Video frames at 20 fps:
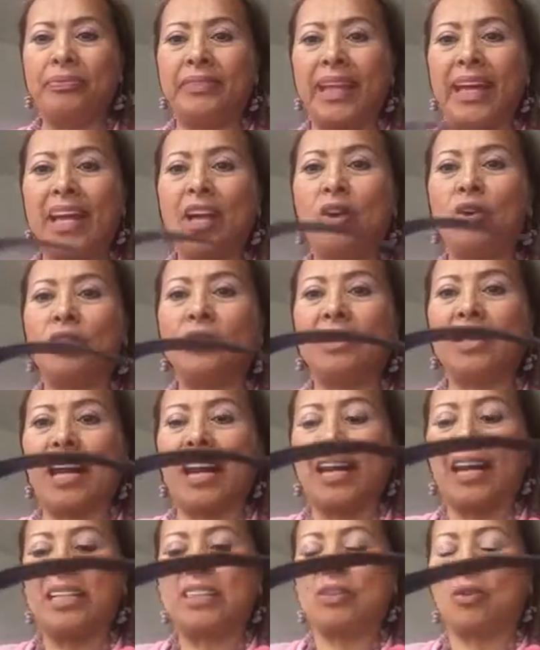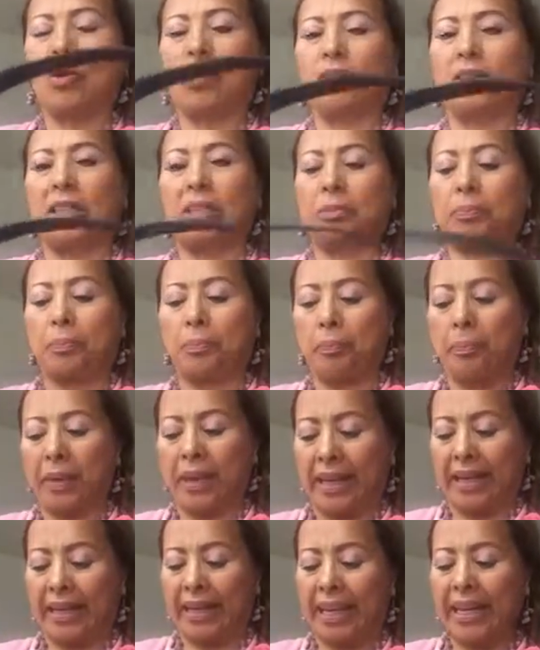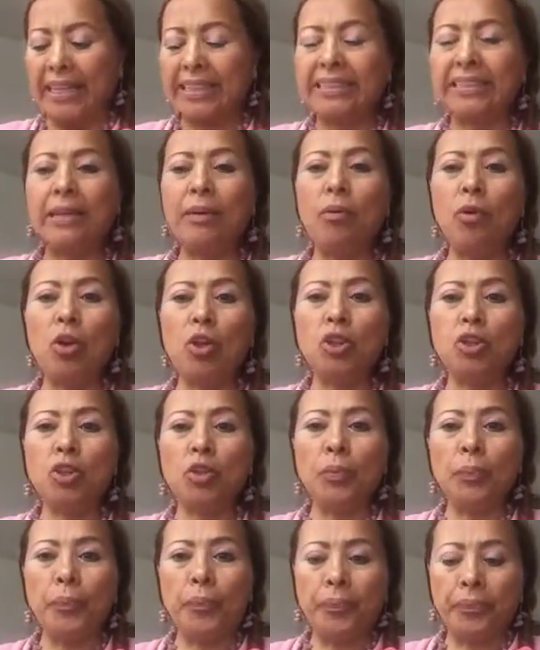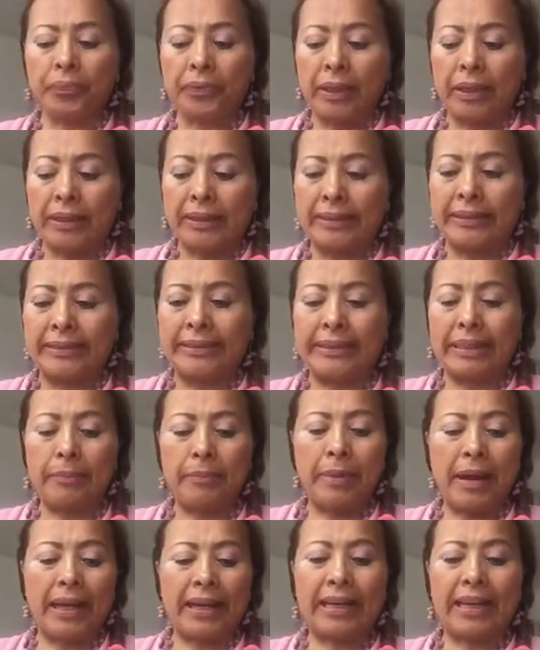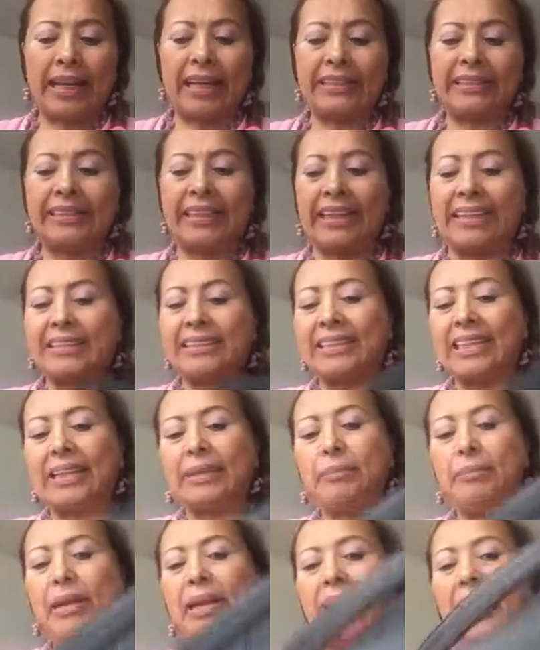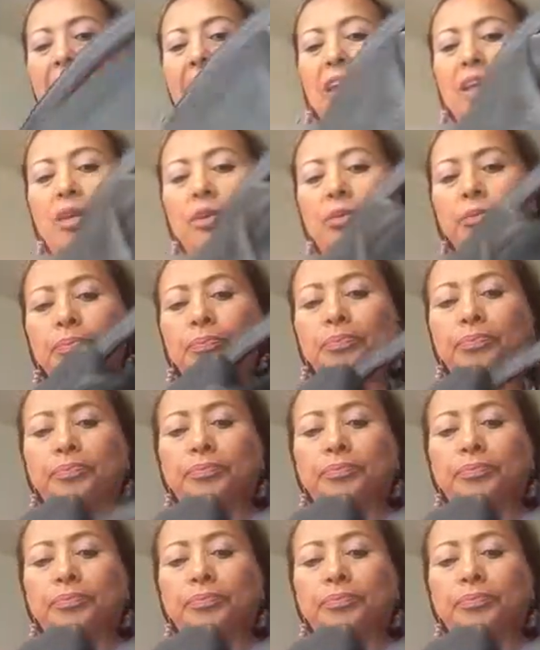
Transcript: de encontrar las cosas. Bien, este bolso de marca Tercer Milenio,